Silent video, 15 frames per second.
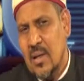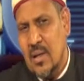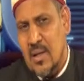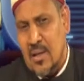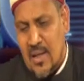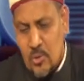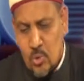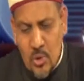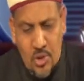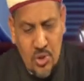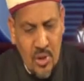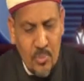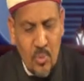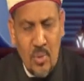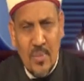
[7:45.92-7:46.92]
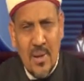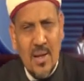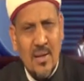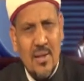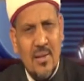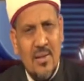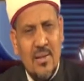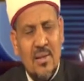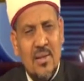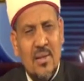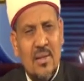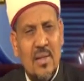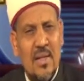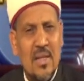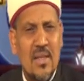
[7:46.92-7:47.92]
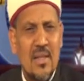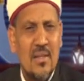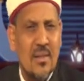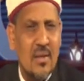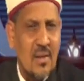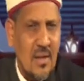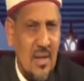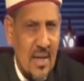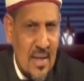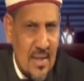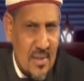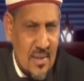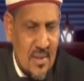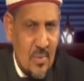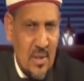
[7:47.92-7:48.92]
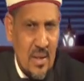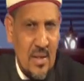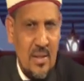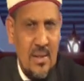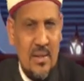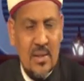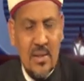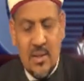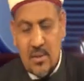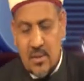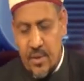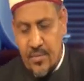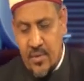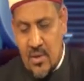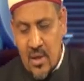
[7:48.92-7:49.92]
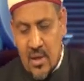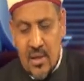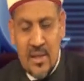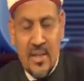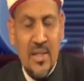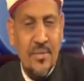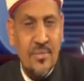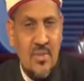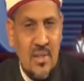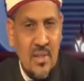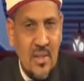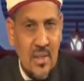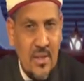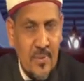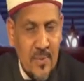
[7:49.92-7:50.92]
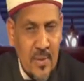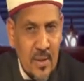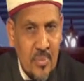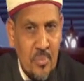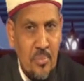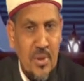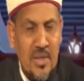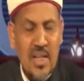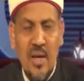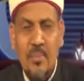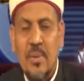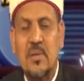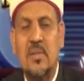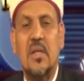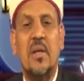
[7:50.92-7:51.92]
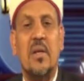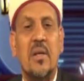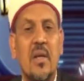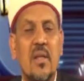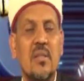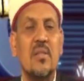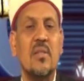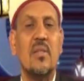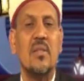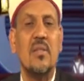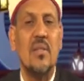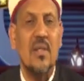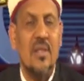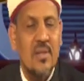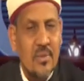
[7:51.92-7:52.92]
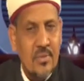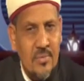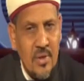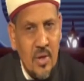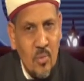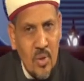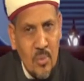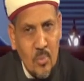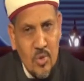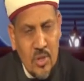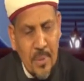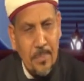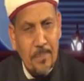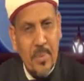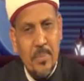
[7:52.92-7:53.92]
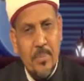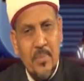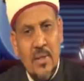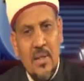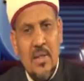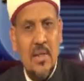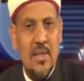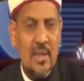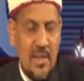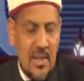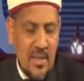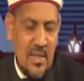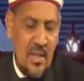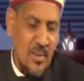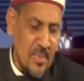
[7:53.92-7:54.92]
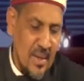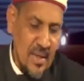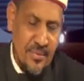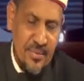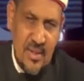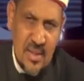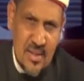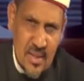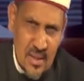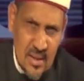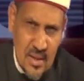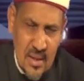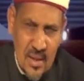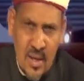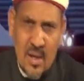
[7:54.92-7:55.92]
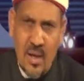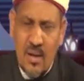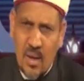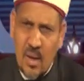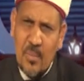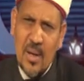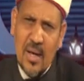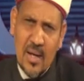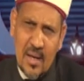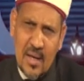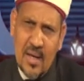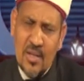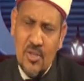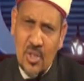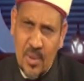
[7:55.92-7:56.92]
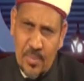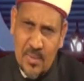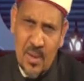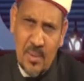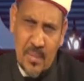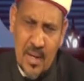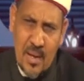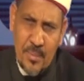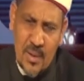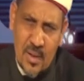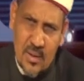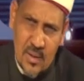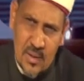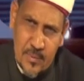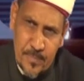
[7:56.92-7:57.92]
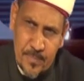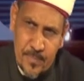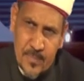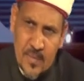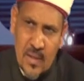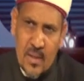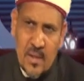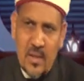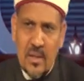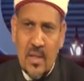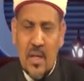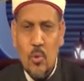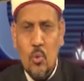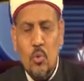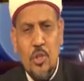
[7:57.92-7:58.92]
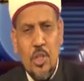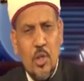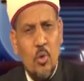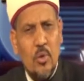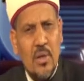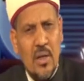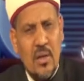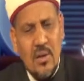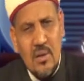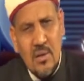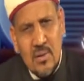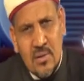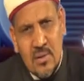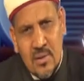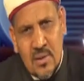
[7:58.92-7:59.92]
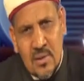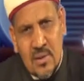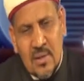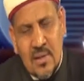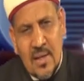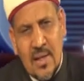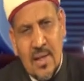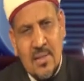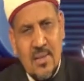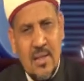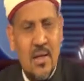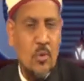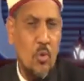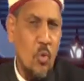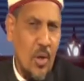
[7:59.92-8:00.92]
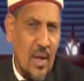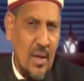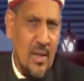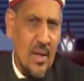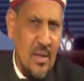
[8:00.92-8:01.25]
نحن نشرب الماء لكن الله عز وجل احتفظ لنفسه بنعمة الري فهو المسبب لري الماء في جسدك رغم أنك شربت الماء بيدك نحن نشعل النار حتى نطهو عليها